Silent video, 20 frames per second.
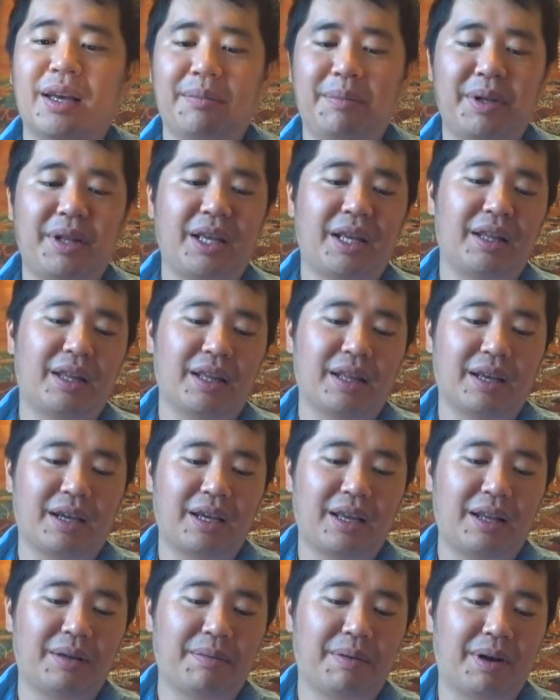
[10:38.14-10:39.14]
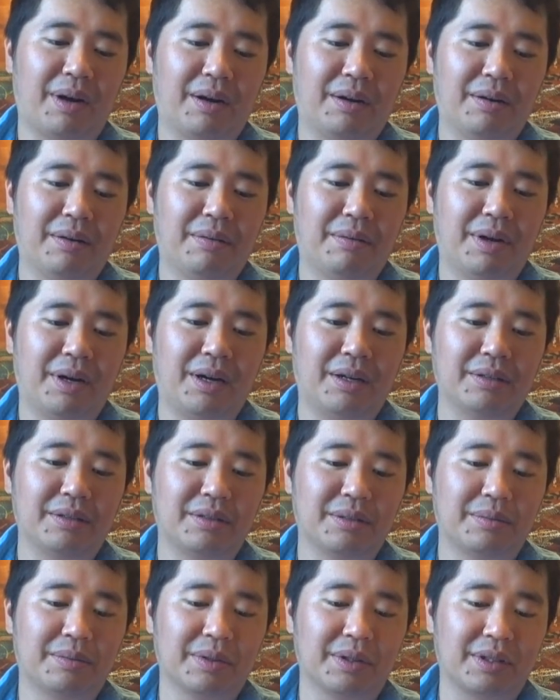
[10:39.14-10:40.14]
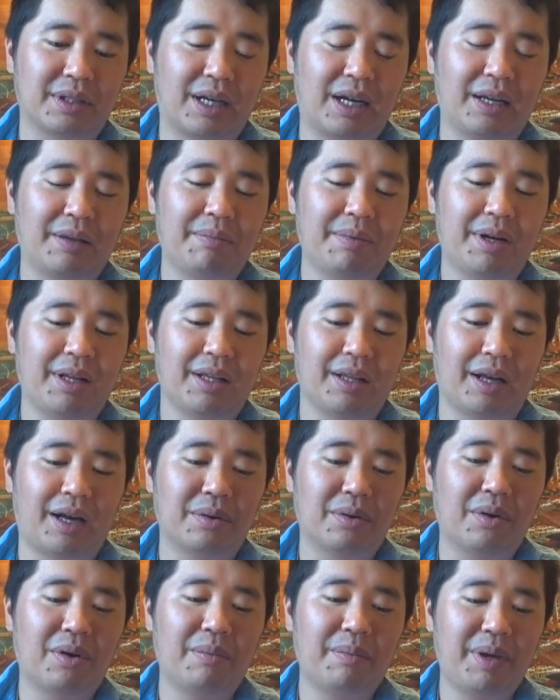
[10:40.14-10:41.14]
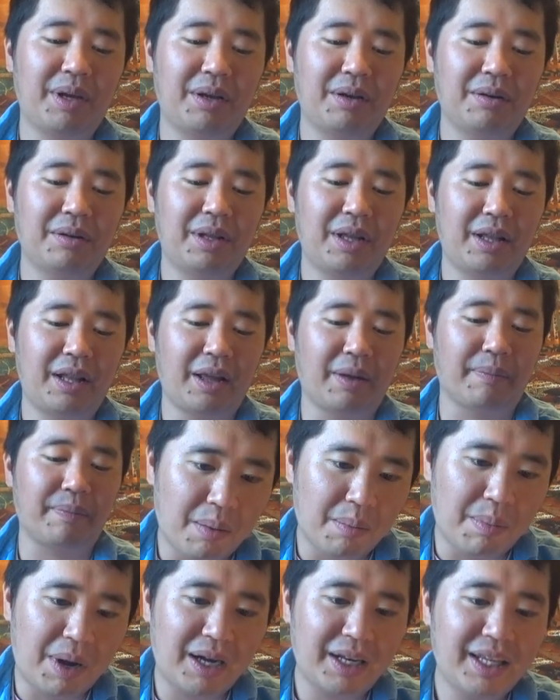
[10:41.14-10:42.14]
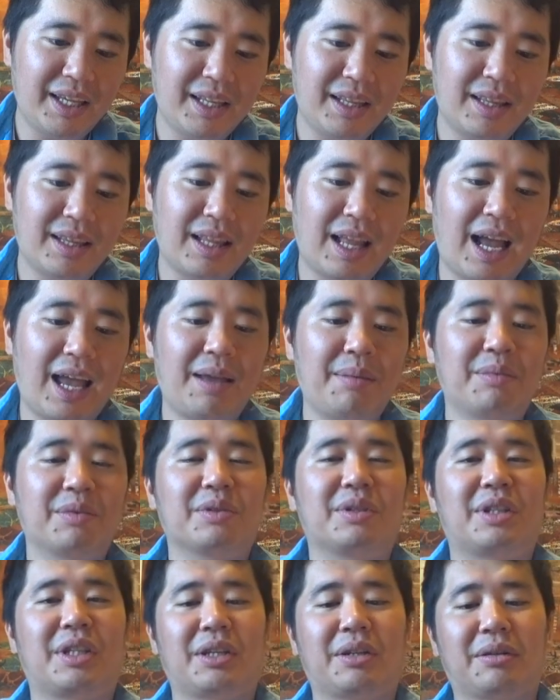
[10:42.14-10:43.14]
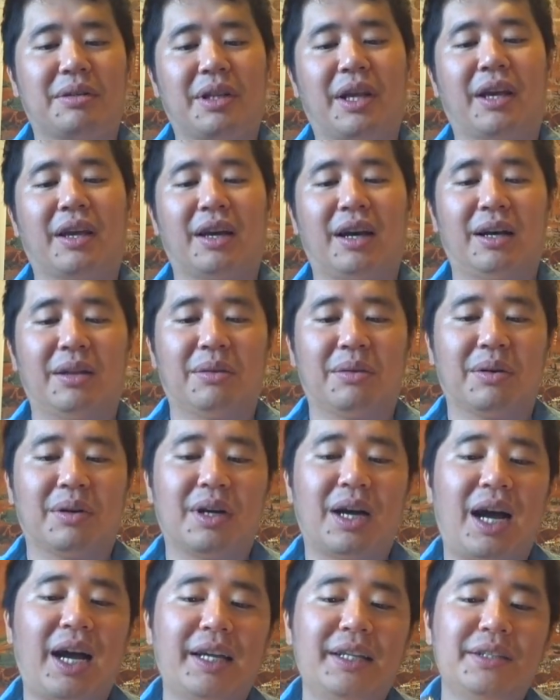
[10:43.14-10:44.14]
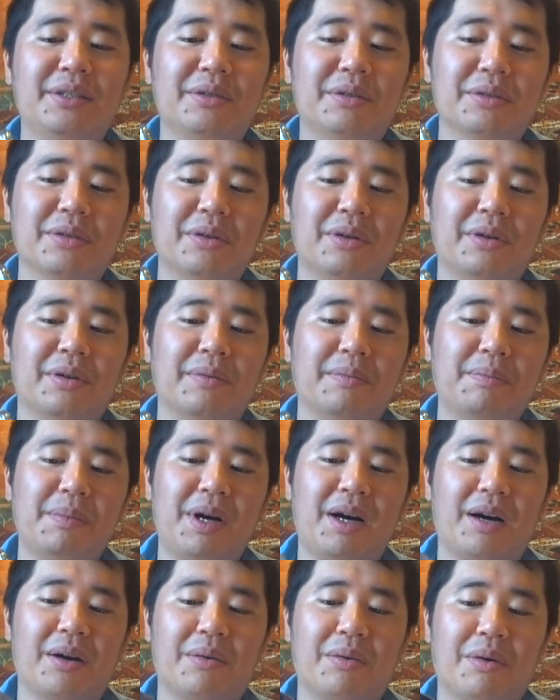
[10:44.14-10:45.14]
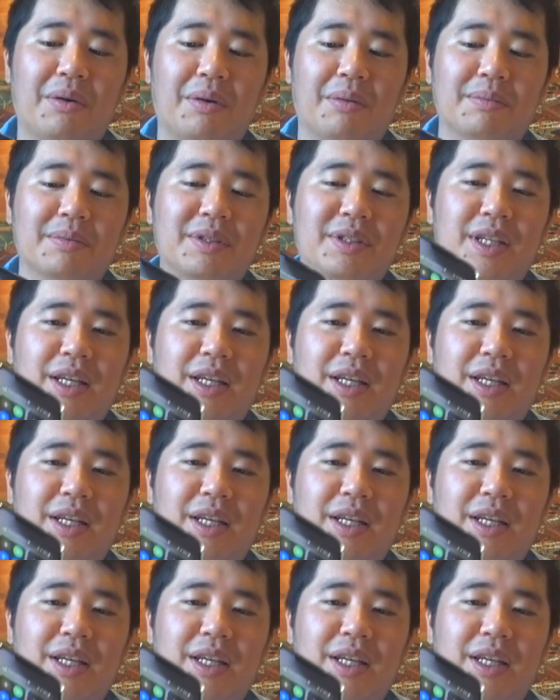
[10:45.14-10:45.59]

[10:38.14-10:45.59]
見ていただければわかると思うんですが、あ、今はね、ローミングでね、マリタイムっていうね、あの海上の、まあ、こう無